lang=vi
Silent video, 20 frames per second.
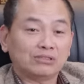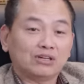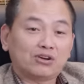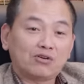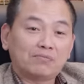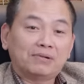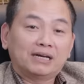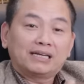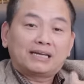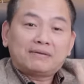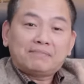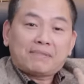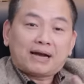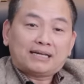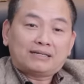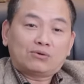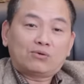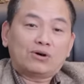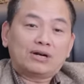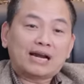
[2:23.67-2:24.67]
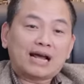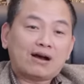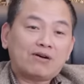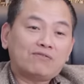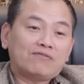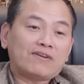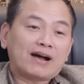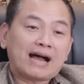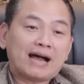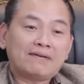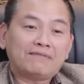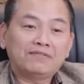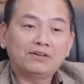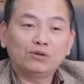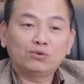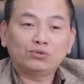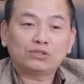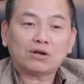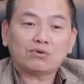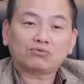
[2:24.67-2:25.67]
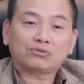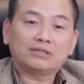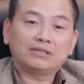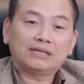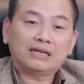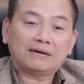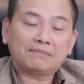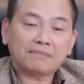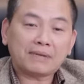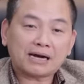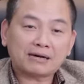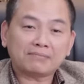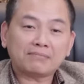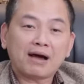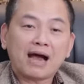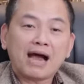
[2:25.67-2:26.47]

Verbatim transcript: cũng chỉ có mấy cái mảnh quần áo vá víu xong rồi là mặc